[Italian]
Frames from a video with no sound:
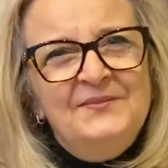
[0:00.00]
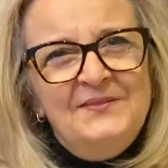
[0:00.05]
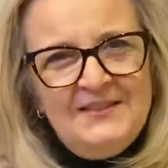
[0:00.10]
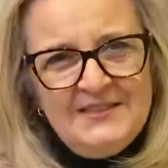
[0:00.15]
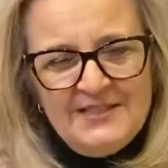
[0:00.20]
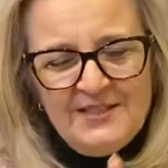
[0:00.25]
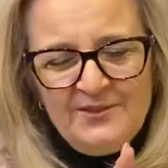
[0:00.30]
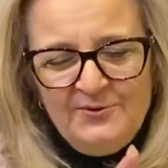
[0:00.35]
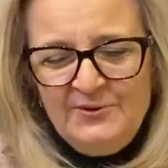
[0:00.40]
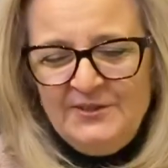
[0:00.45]

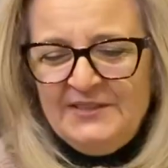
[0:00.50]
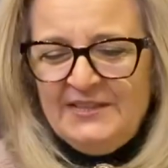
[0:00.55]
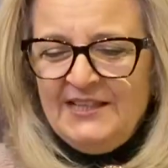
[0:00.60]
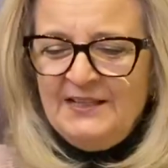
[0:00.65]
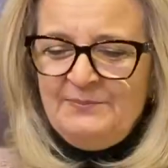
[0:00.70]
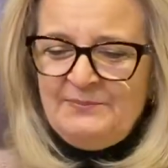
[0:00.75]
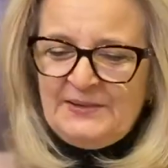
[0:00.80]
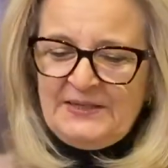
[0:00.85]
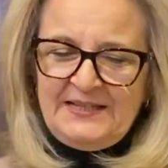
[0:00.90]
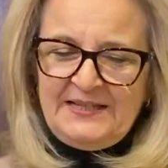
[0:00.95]

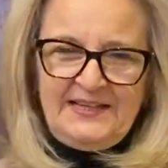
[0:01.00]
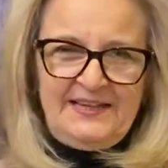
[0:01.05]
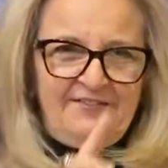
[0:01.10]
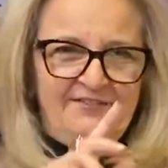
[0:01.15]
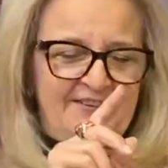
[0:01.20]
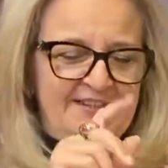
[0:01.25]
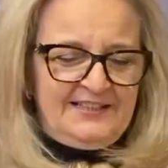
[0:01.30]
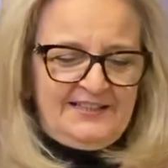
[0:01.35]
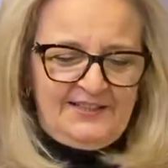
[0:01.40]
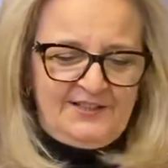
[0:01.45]
seguitela perché
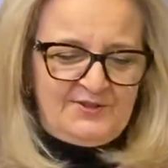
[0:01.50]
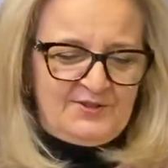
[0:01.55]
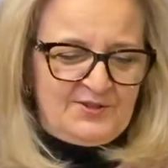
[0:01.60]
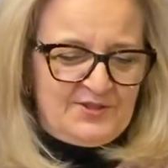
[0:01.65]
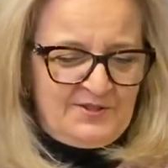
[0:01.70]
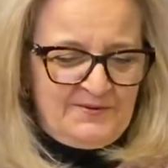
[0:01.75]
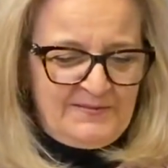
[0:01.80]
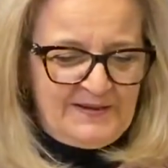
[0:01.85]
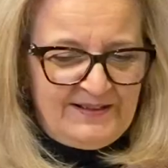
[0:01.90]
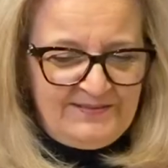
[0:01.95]
fa delle cose
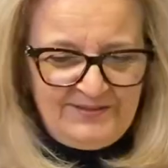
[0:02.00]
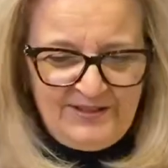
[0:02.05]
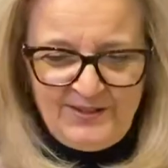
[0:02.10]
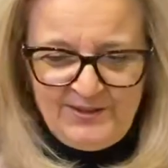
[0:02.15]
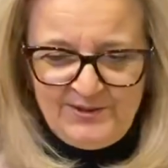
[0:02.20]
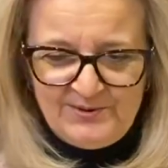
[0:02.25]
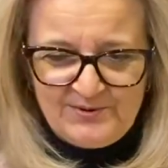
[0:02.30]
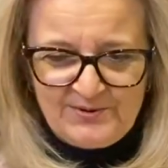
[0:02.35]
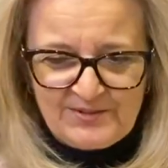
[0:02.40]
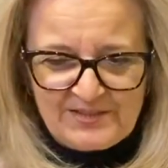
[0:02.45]

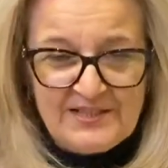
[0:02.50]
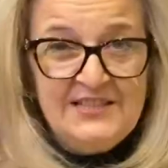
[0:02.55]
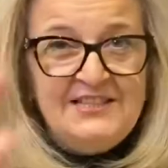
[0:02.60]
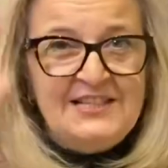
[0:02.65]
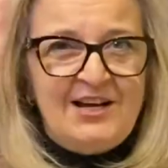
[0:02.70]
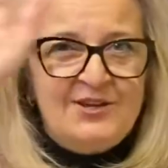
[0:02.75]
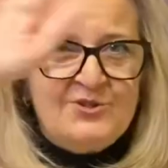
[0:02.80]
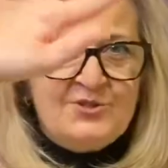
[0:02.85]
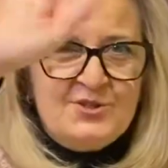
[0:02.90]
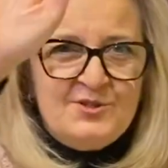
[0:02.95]
meravigliose.
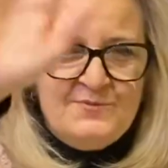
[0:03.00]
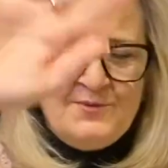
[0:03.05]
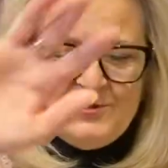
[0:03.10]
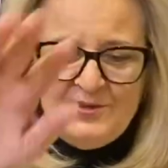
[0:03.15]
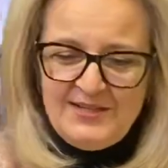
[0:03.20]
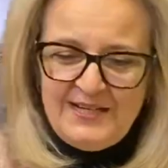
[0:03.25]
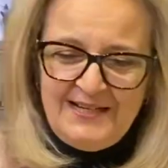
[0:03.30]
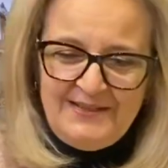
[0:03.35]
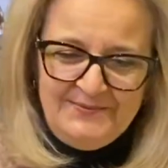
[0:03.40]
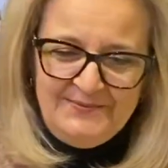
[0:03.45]
Ciao
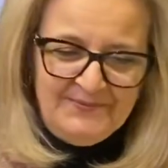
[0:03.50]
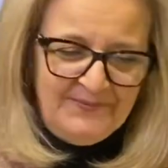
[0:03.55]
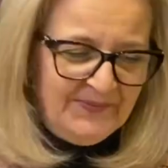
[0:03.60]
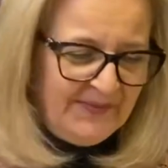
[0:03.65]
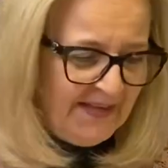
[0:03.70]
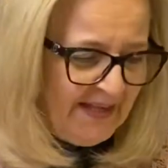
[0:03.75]
Simona!